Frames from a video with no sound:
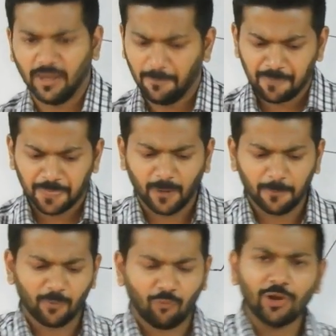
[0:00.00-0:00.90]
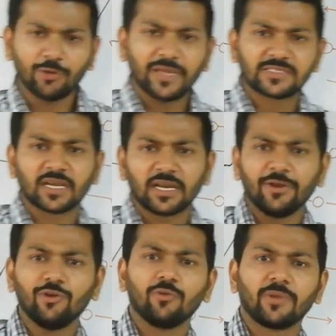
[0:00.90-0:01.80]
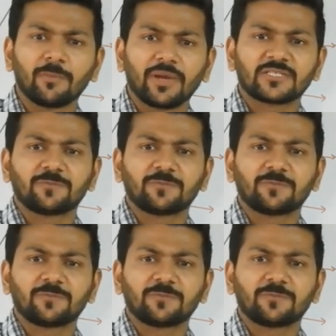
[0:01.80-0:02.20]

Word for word: आया नाउ वट बेसिकली डू यू मीन बाई